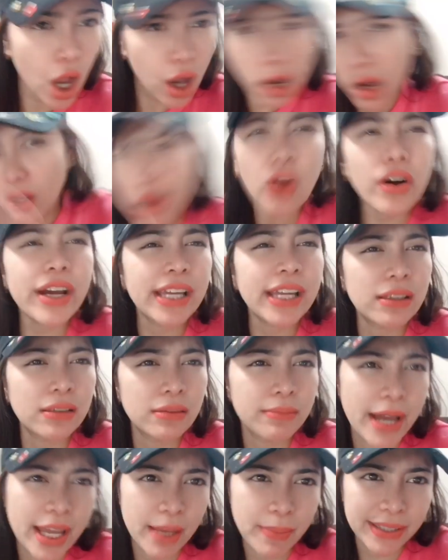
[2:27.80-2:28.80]
Okay,
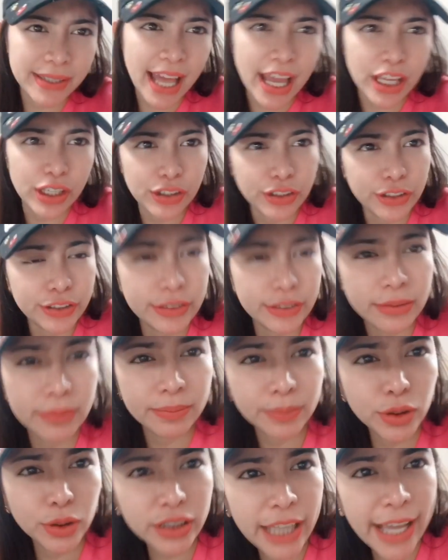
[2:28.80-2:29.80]
iba tayo.
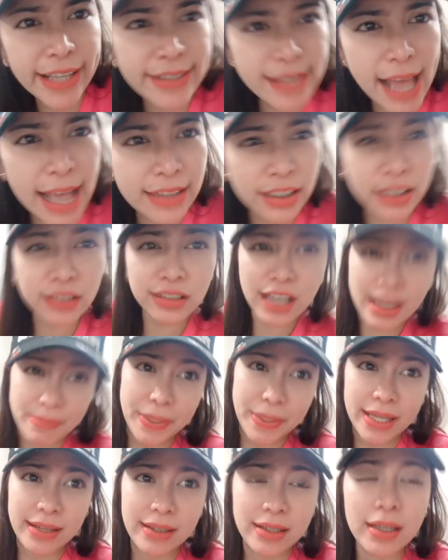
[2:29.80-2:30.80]
Punta tayo sa ating
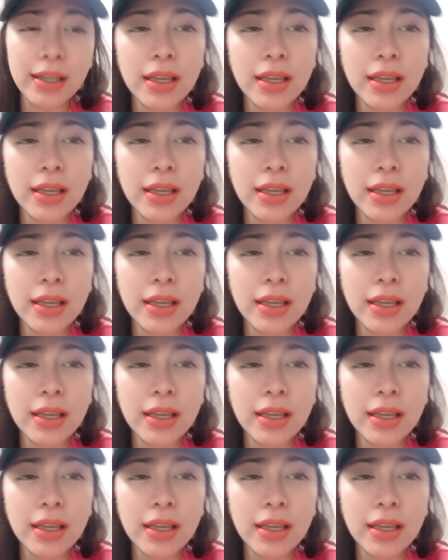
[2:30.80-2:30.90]
topic.